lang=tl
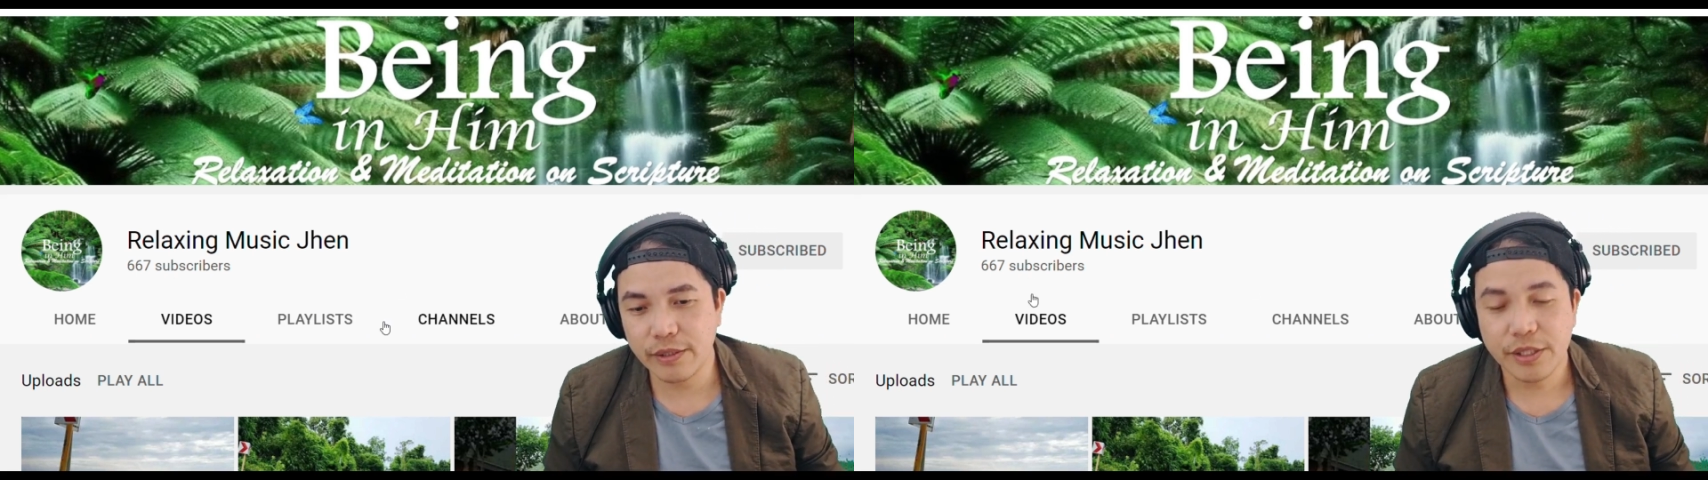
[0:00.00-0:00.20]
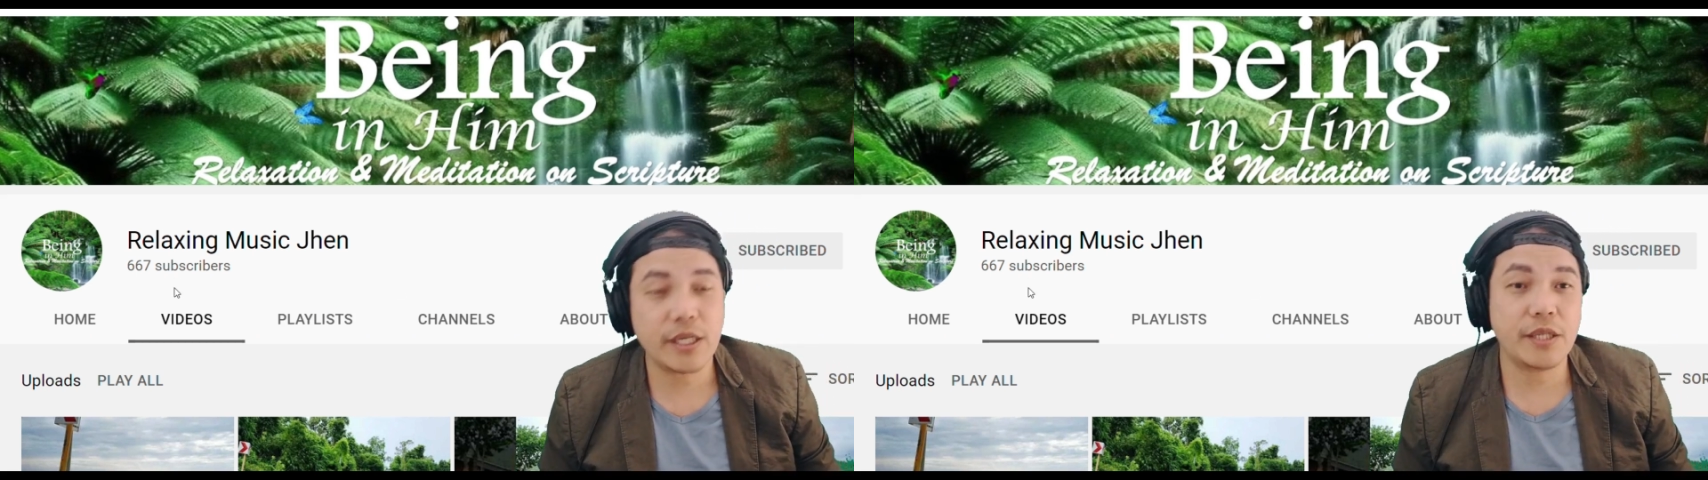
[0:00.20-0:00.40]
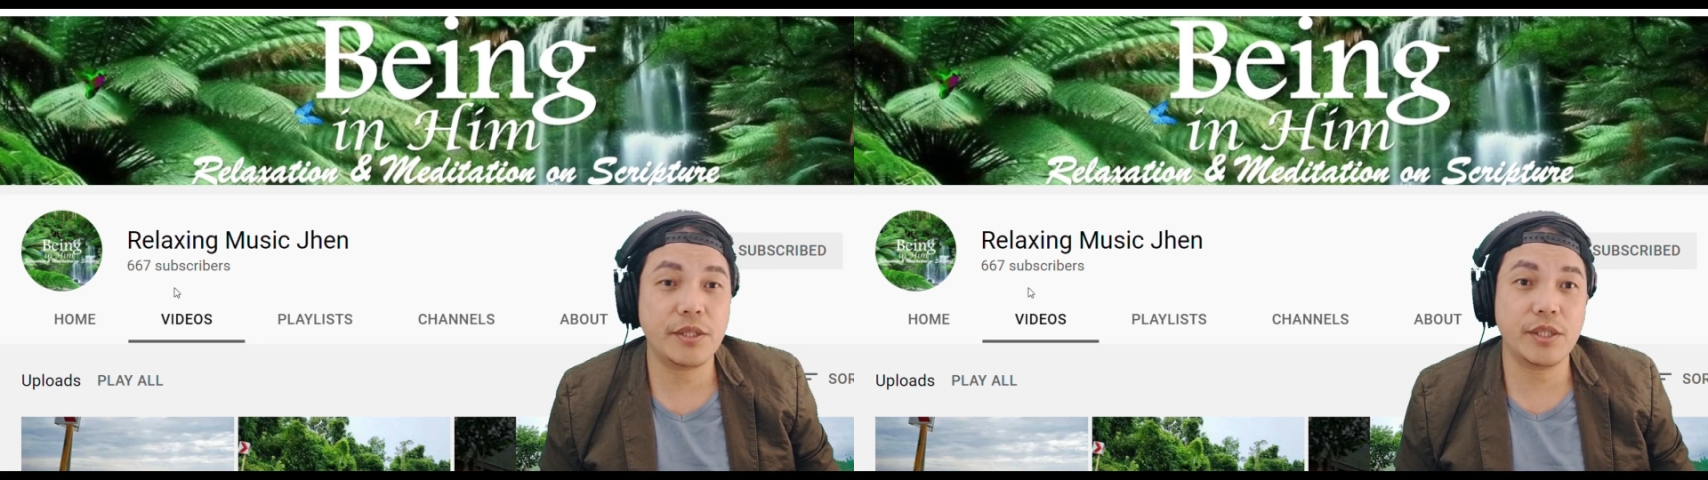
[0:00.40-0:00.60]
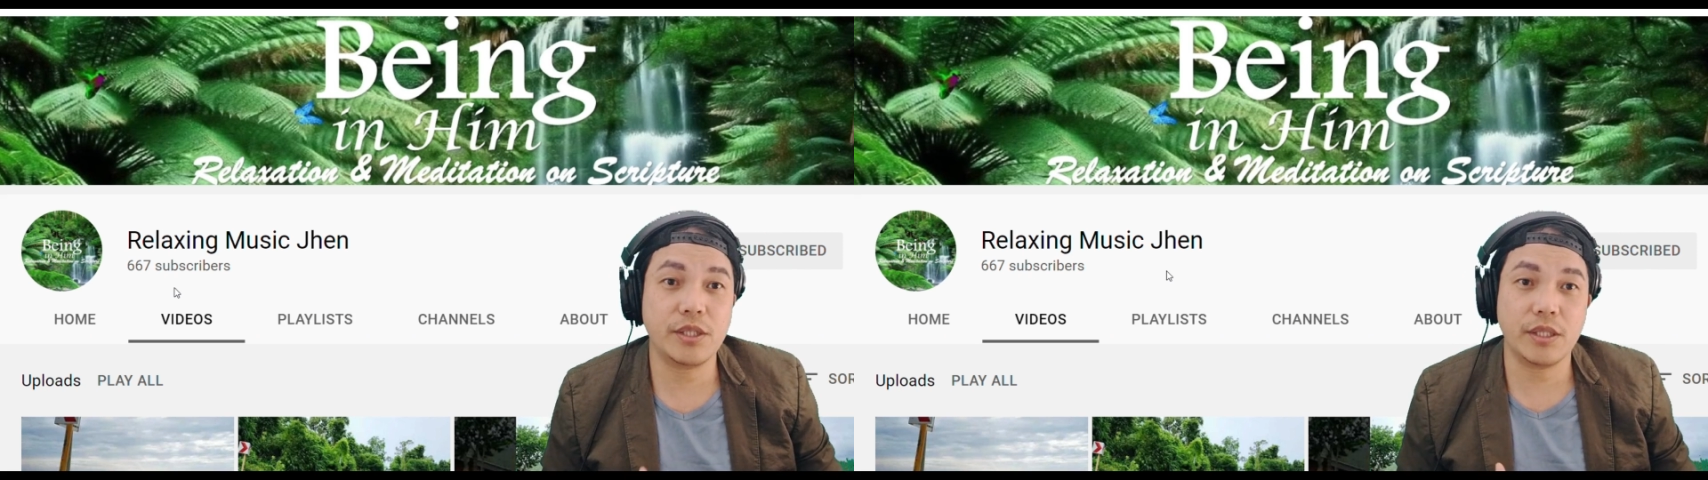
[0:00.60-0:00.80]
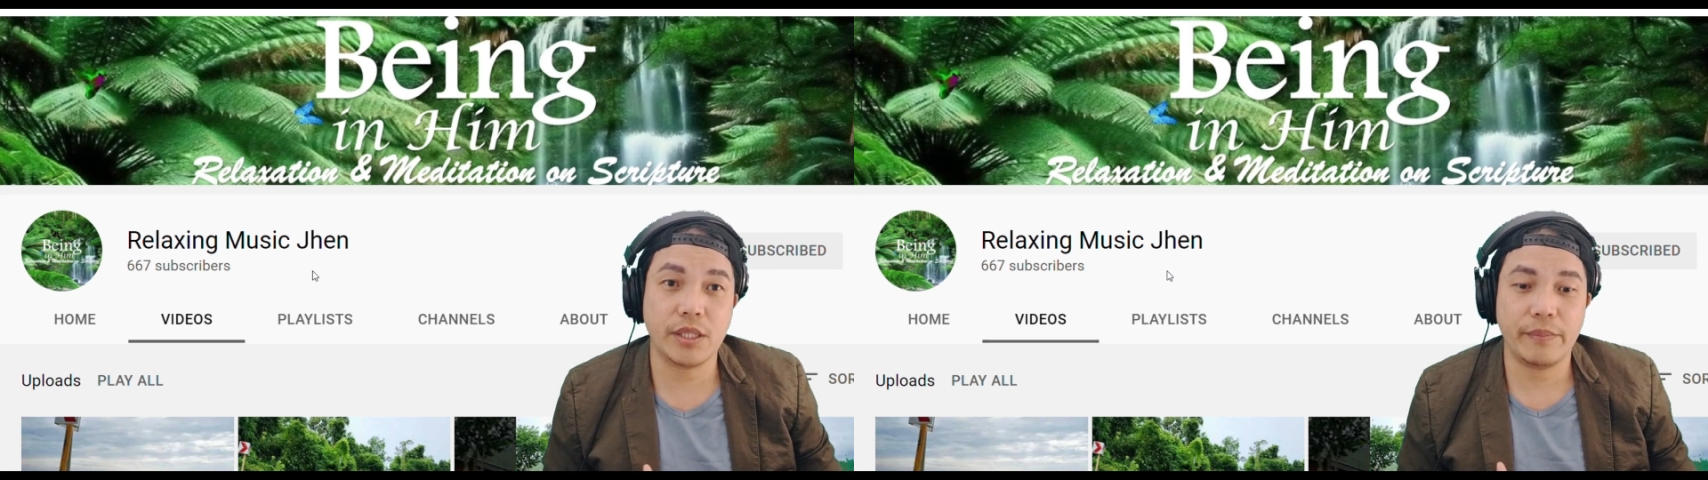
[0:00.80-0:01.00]

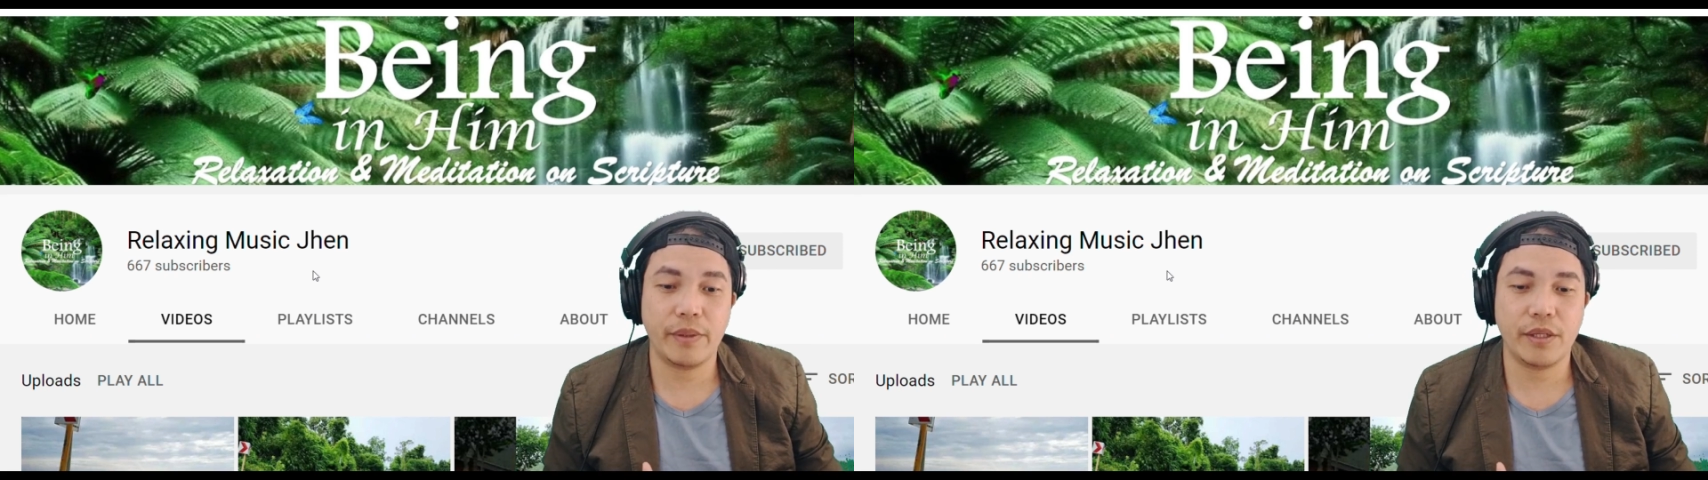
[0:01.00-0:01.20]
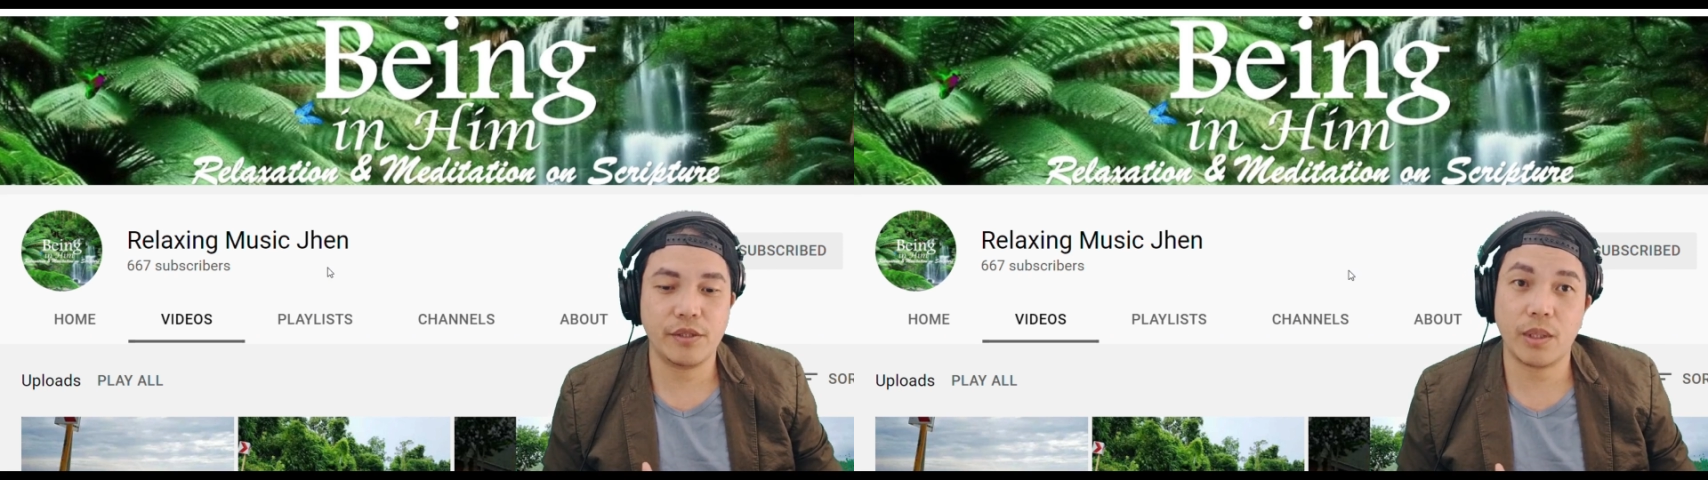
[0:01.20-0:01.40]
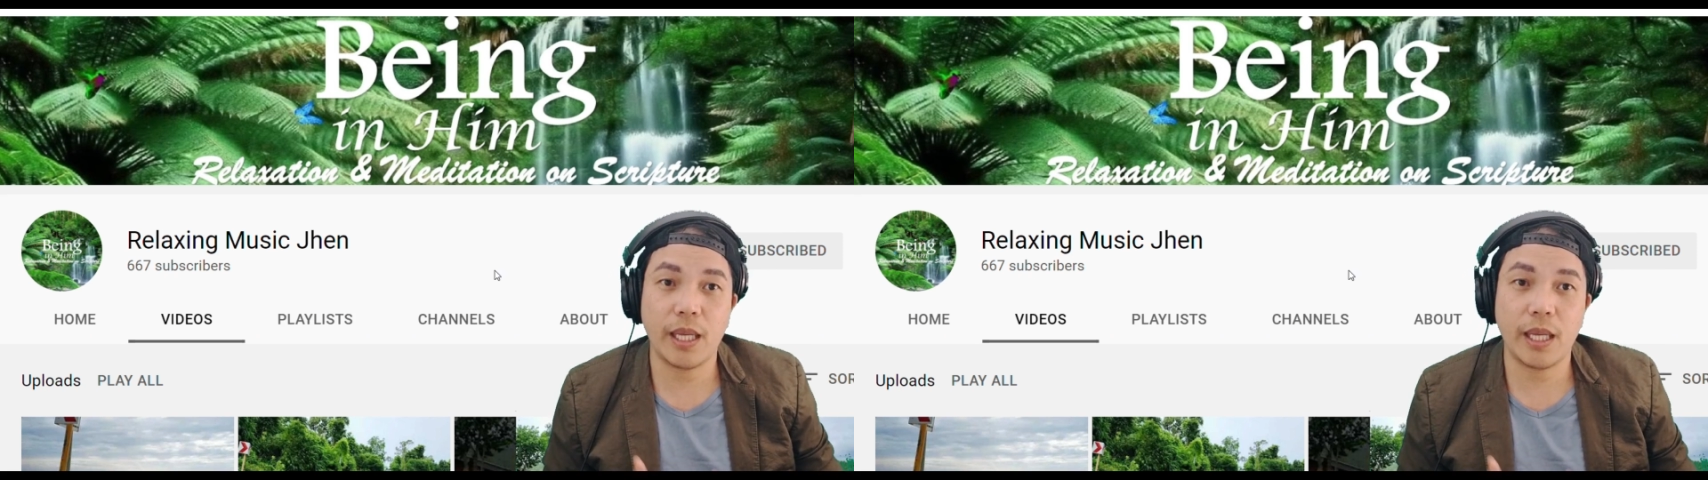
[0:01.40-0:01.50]
667.